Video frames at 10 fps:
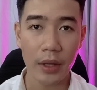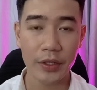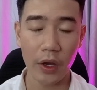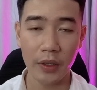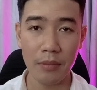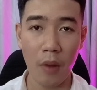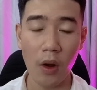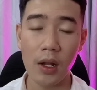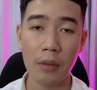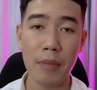Cho nên
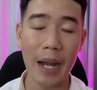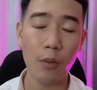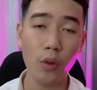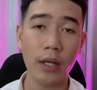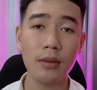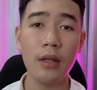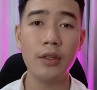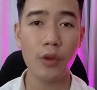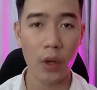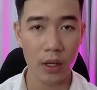mỗi lần bạn muốn nhắn tin
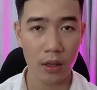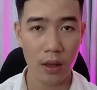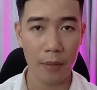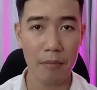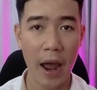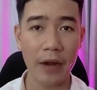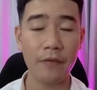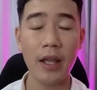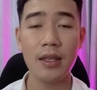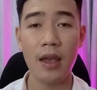cho Duy á, bạn
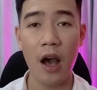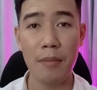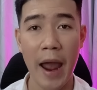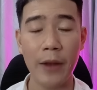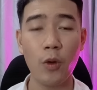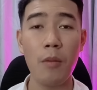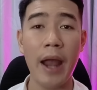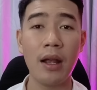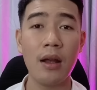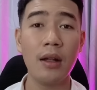phải nhờ bạn của
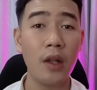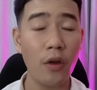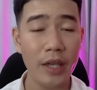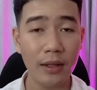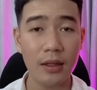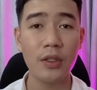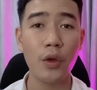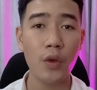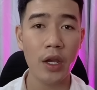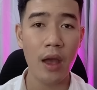bạn á, nó nhắn tin
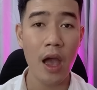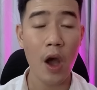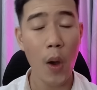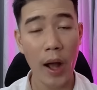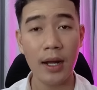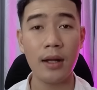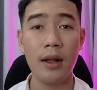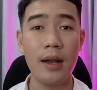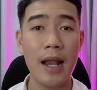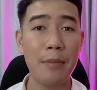cho Duy hoặc á,
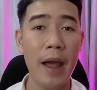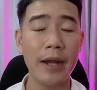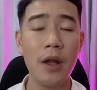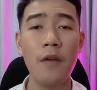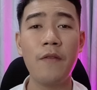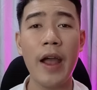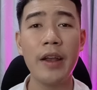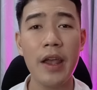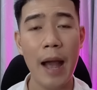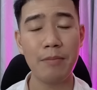là bạn đó phải
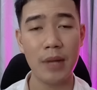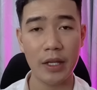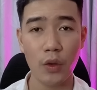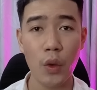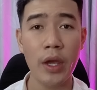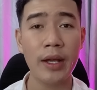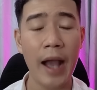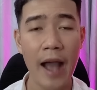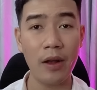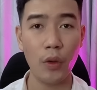ghi âm lại cho Duy
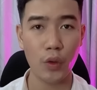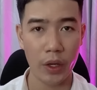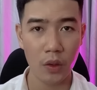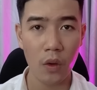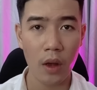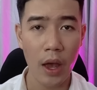cả câu chuyện luôn.